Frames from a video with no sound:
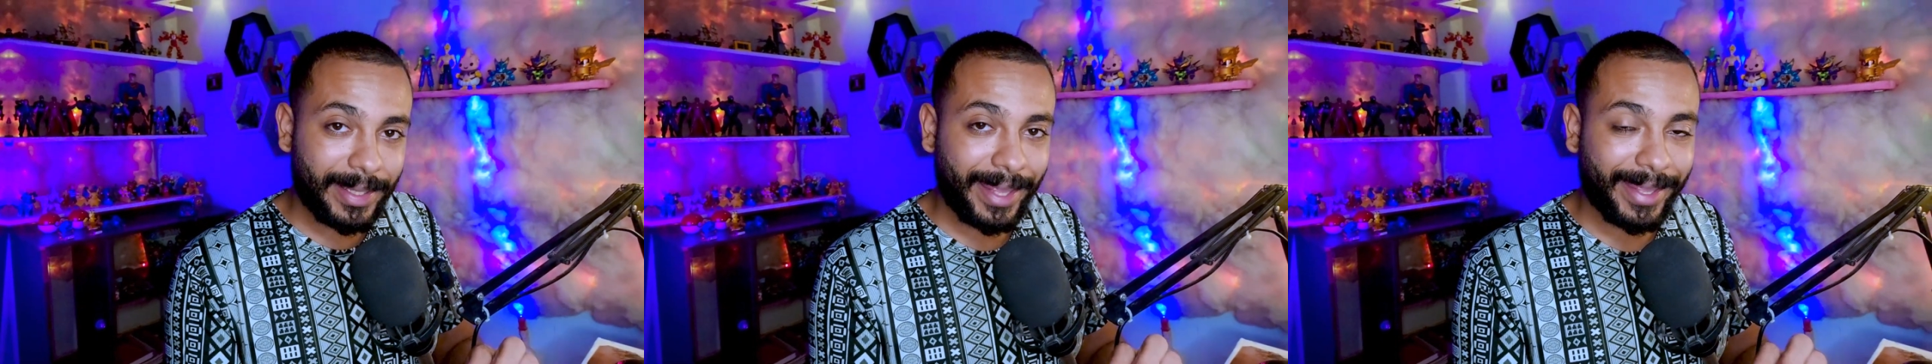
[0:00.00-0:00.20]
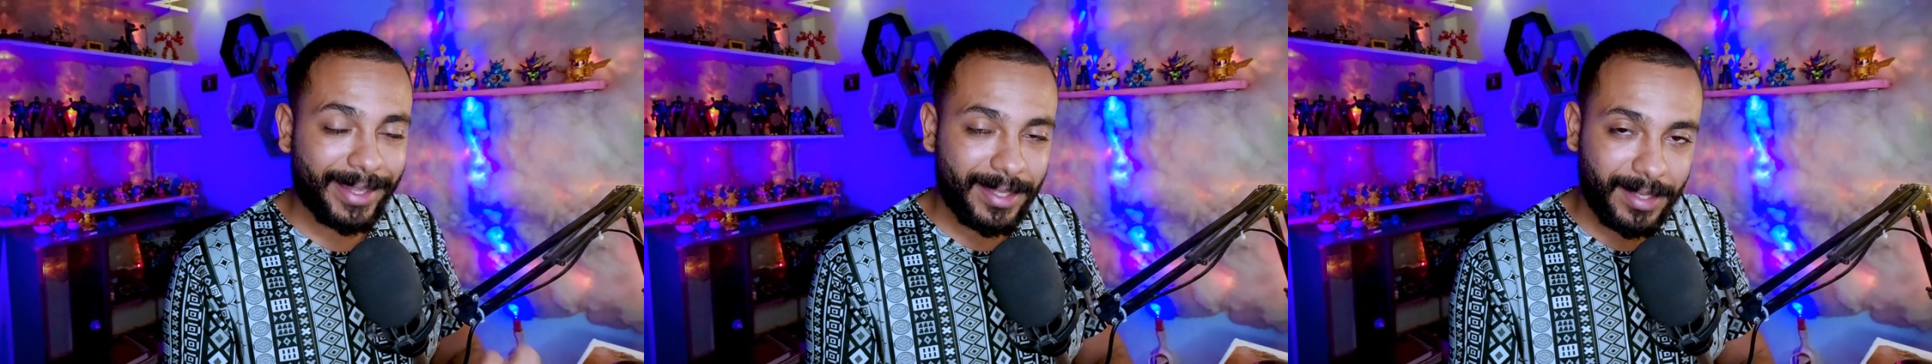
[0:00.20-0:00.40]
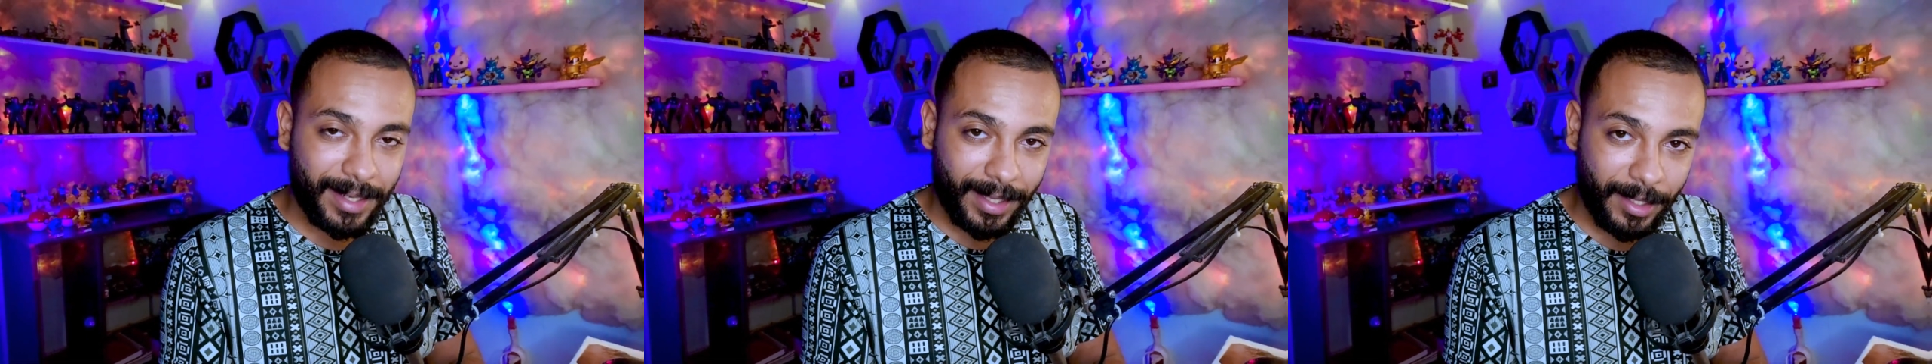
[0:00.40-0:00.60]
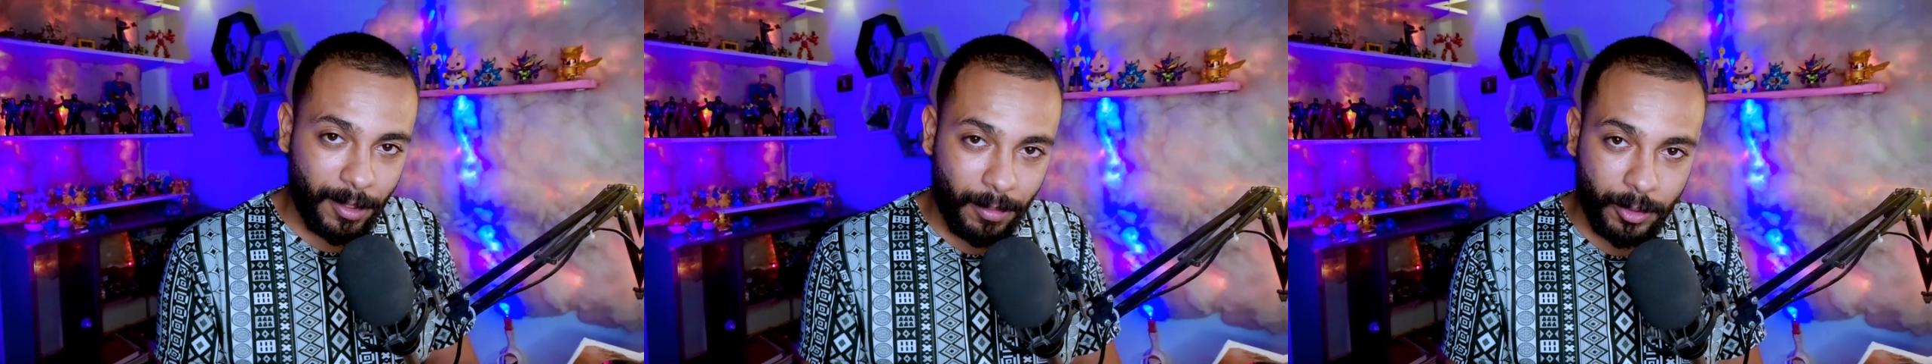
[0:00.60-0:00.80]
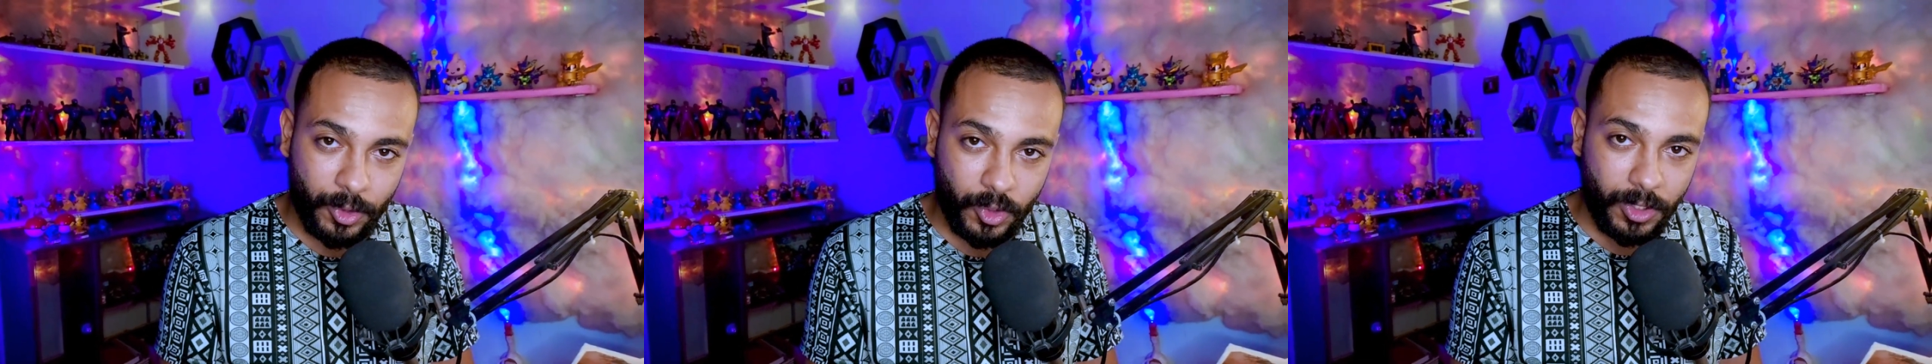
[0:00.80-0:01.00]
تغيير كده
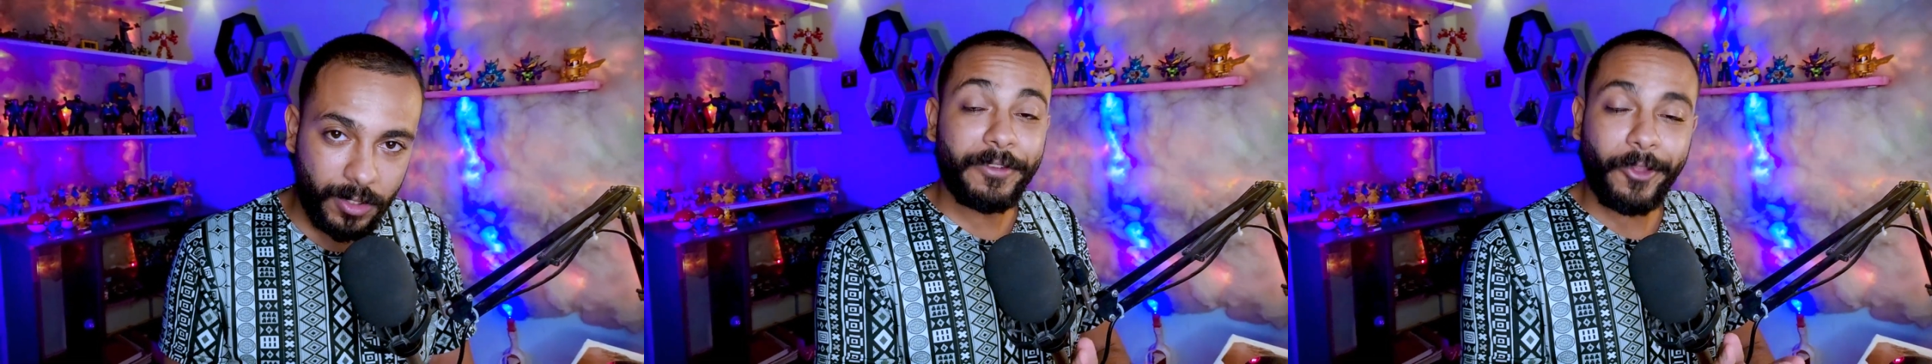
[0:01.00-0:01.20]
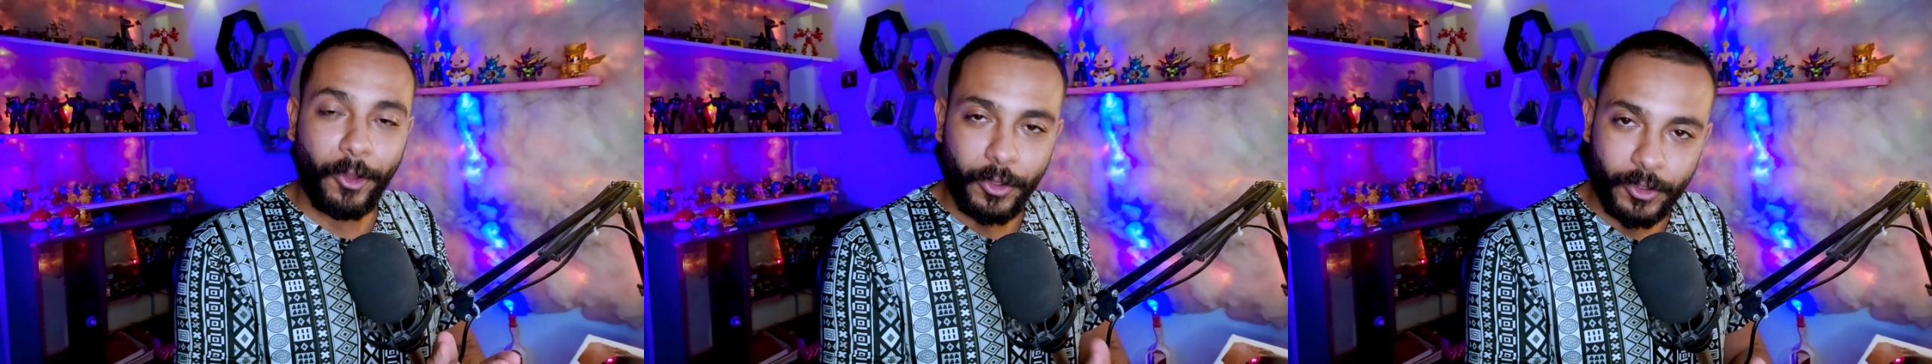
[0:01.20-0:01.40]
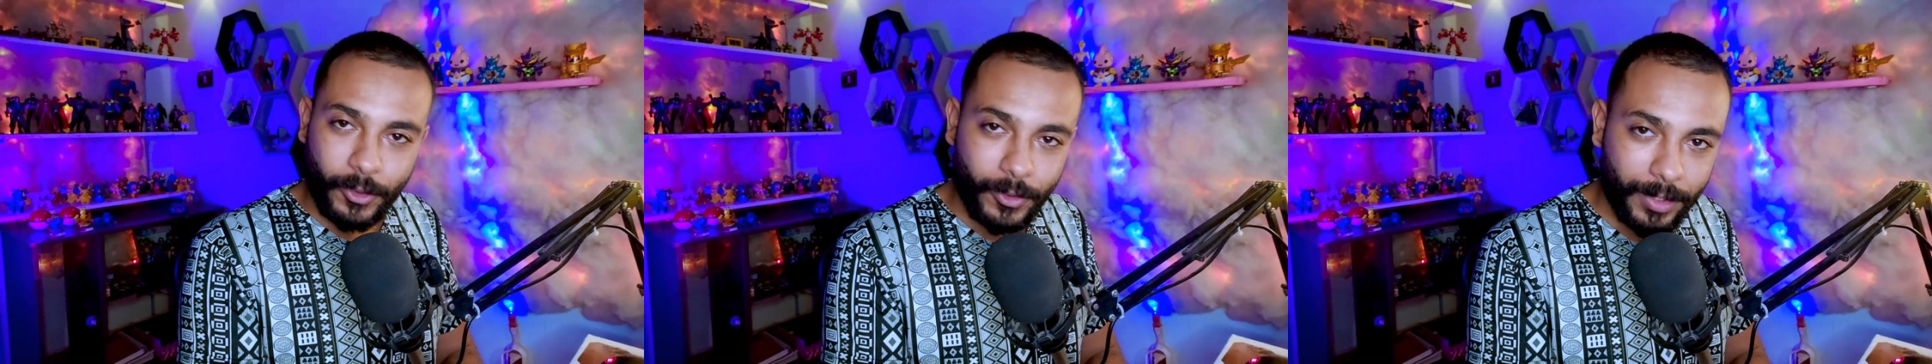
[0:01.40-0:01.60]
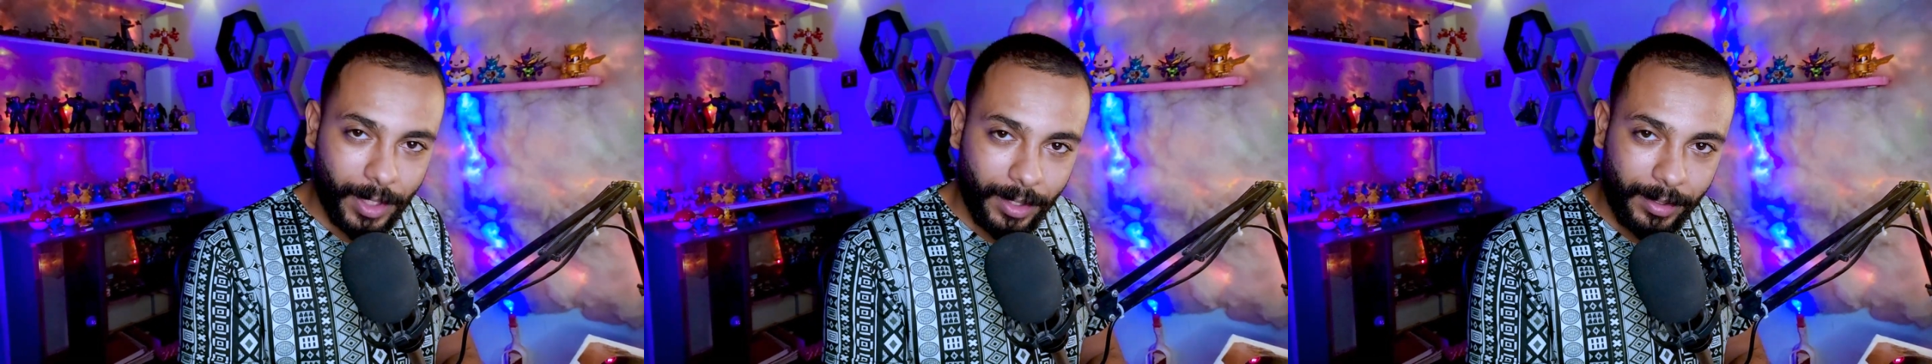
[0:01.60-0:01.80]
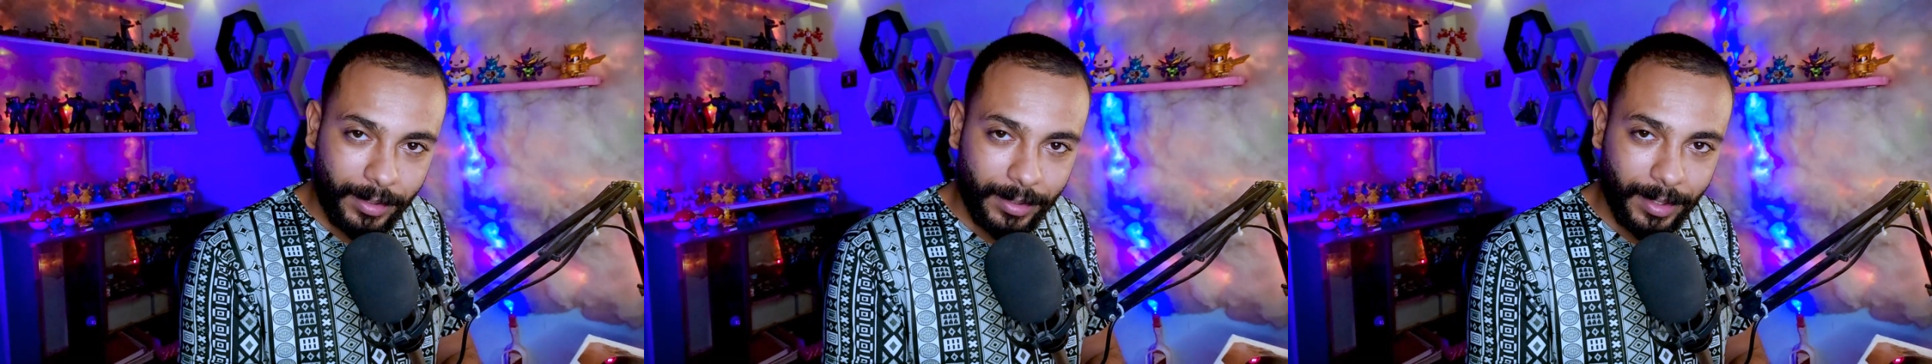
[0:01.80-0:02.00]
بسيط في تخصص
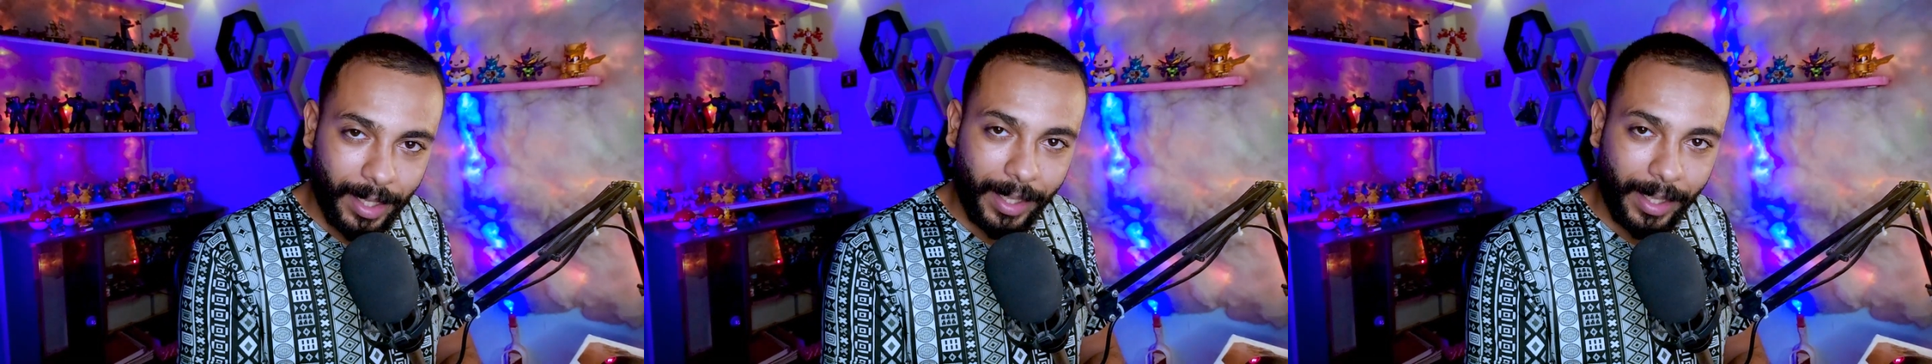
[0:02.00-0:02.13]
تاني